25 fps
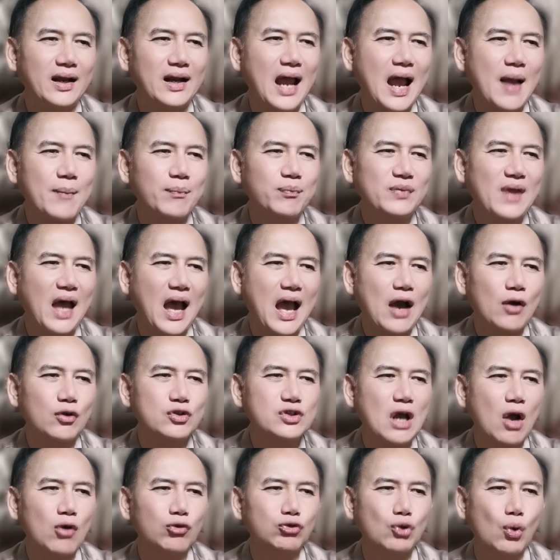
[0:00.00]
ครับดาว
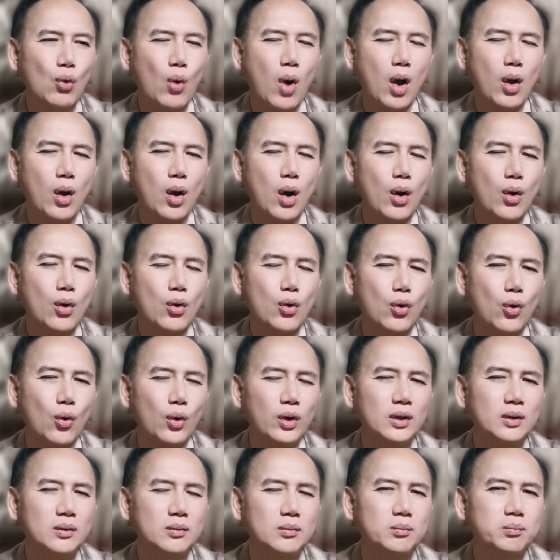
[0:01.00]
เจ้าตัวของคุ
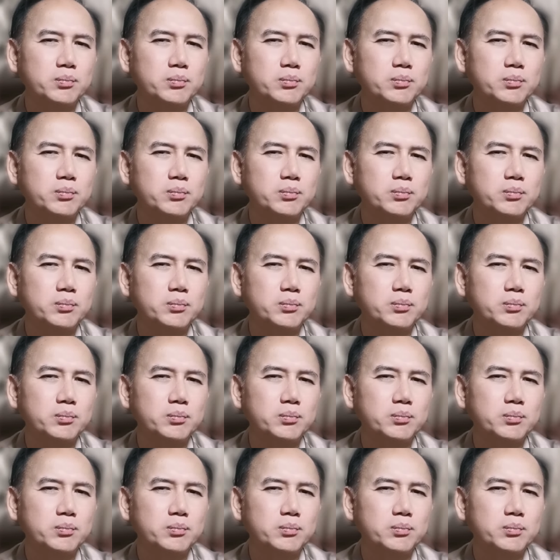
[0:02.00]
ณ